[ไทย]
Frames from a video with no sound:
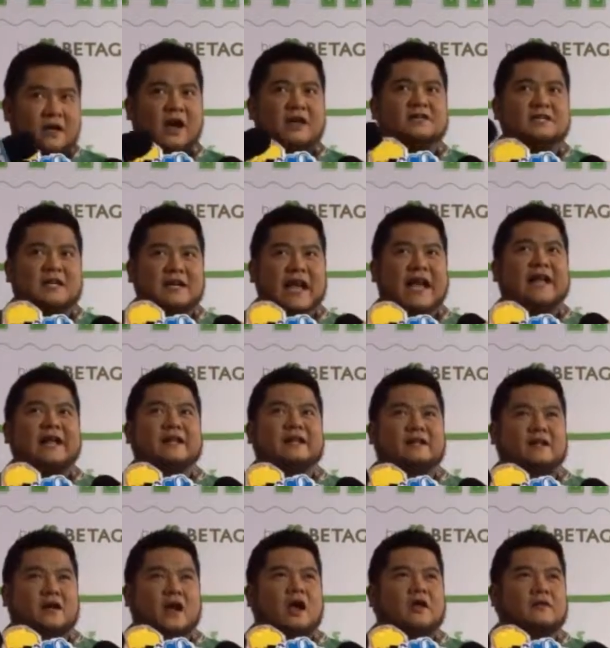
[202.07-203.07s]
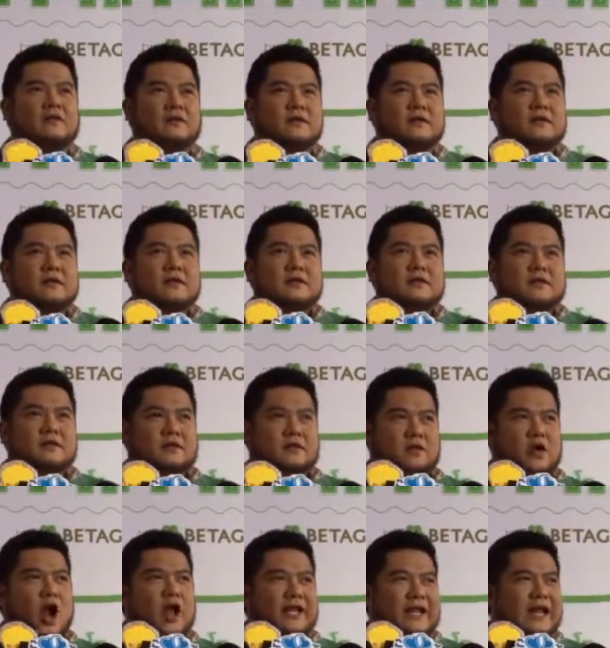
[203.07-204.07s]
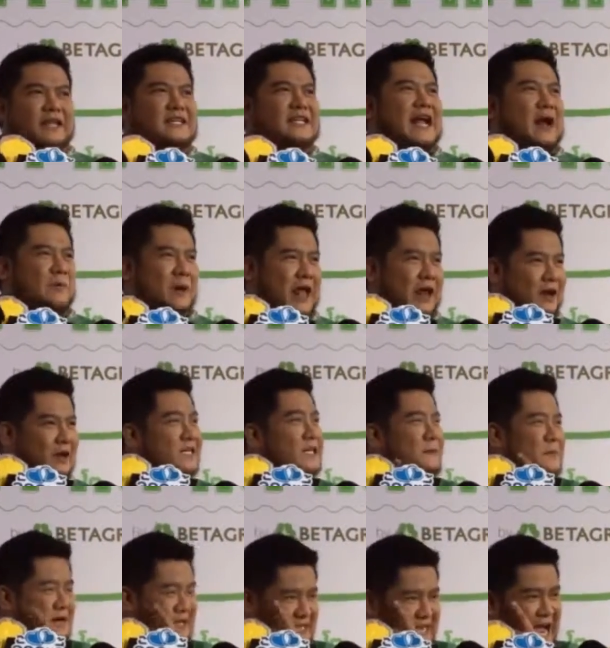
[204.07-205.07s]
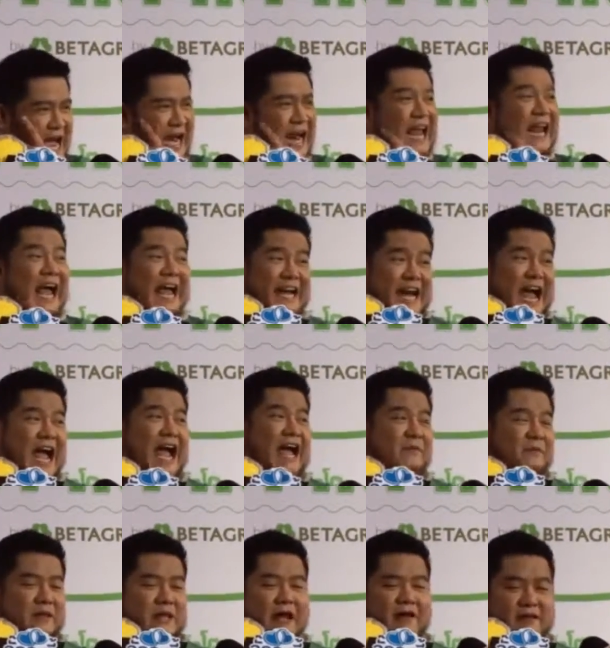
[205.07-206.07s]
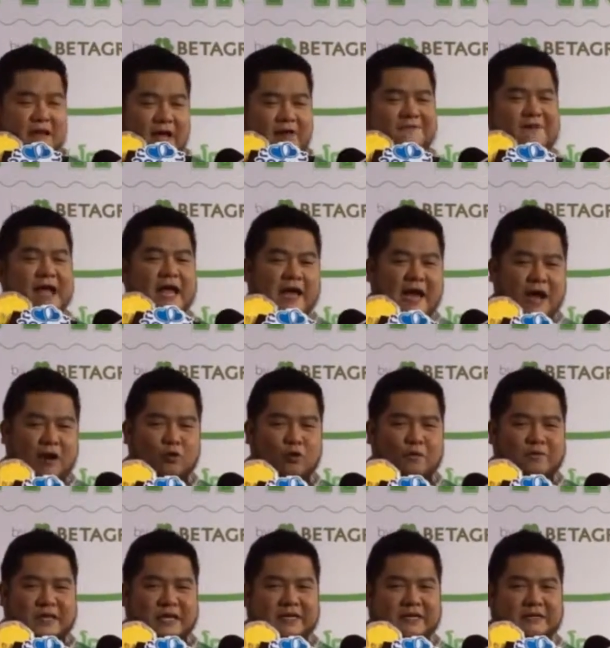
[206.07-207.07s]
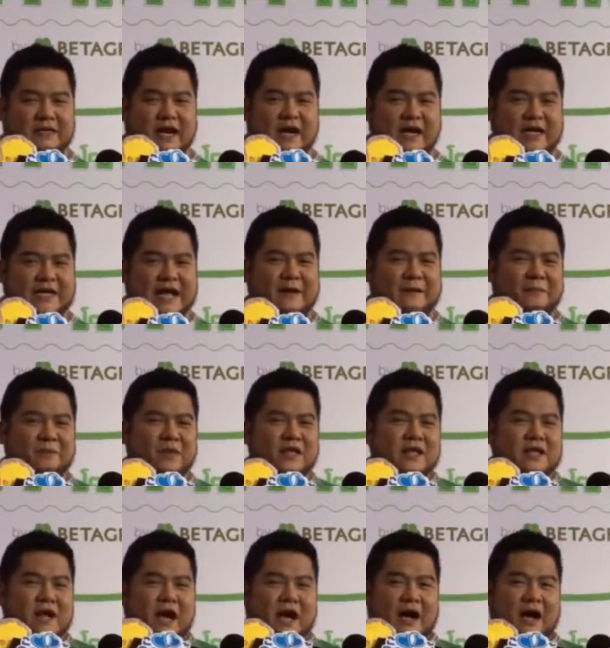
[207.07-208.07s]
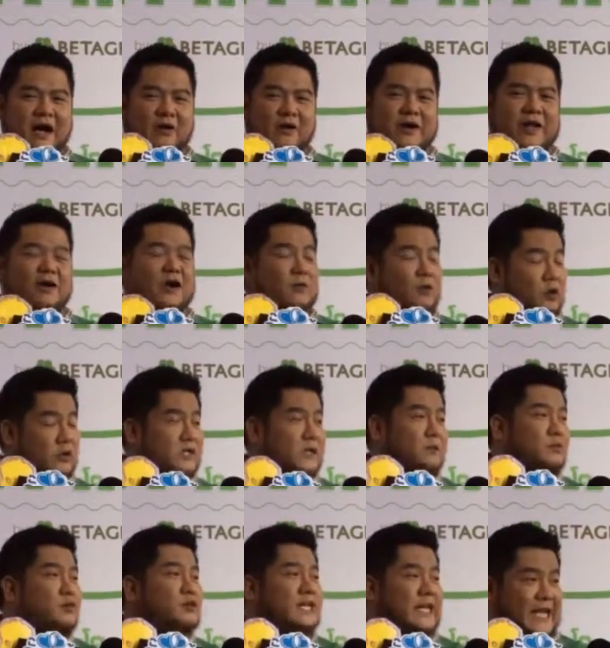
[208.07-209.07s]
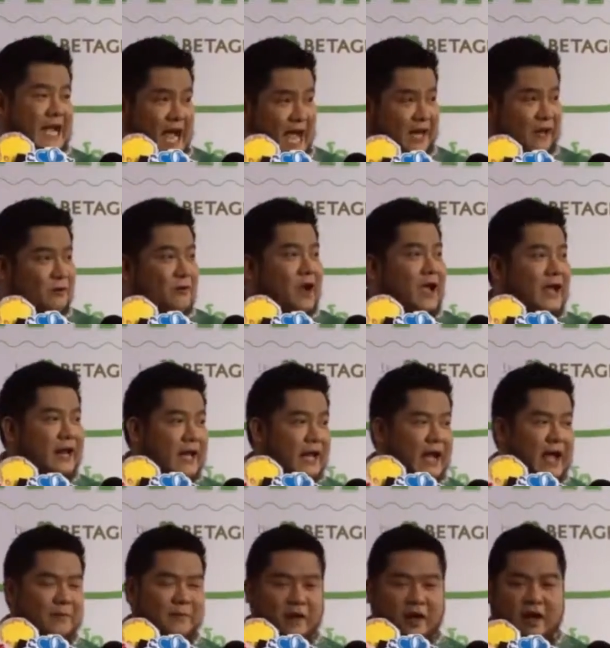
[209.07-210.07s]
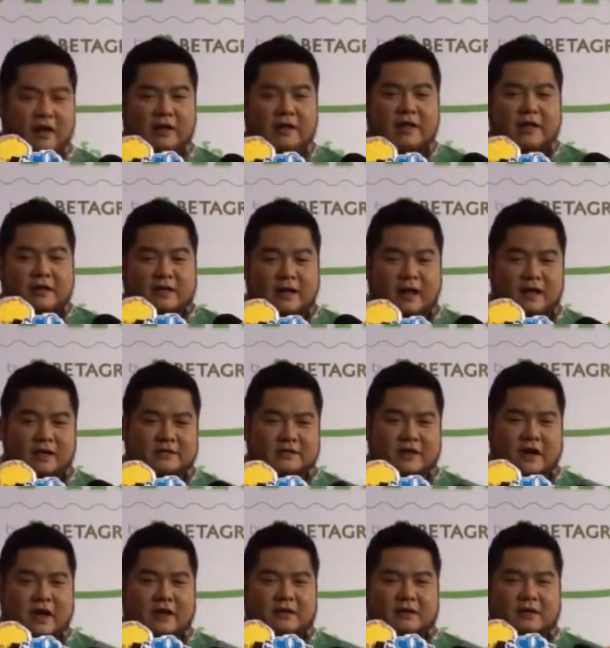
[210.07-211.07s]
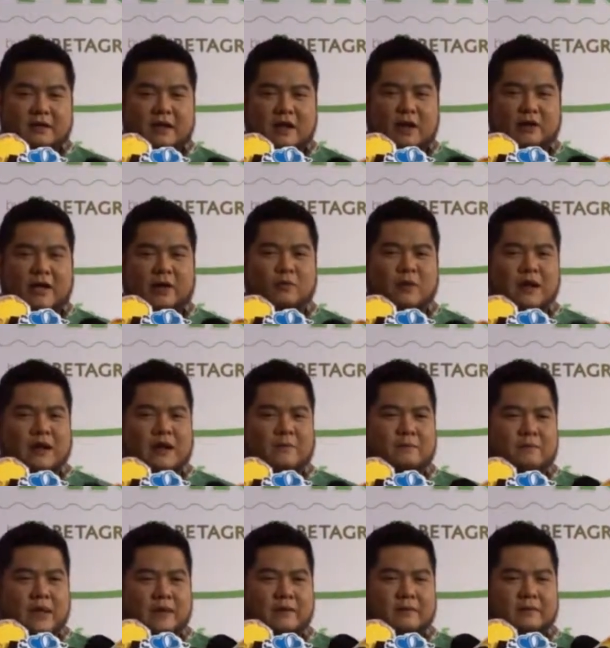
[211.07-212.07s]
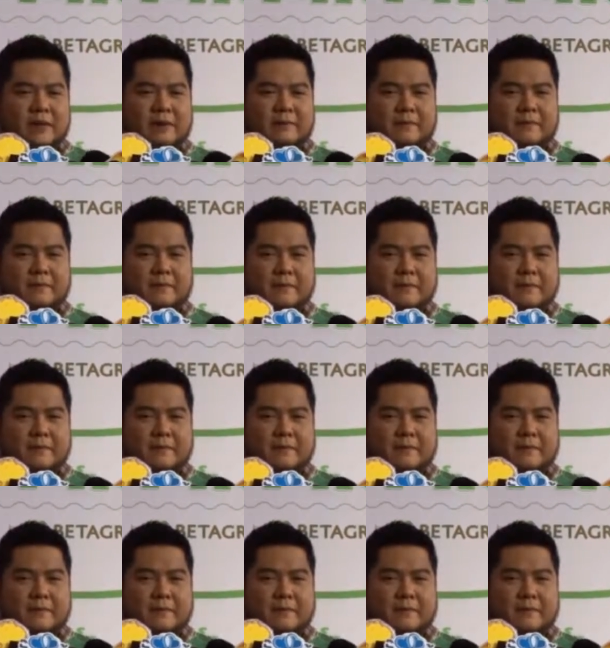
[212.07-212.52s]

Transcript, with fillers: ก็ซื้อให้ก็ก่อนที่เราจะทำอะไรเราก็จะปรึกษาหลาย ๆด้านทั้งทั้งแฟนเรารวมถึงทั้งคนในครอบครัวรวมถึงผู้จัดการด้วยนะครับก็ก็ก็เราคิดว่ามันมัน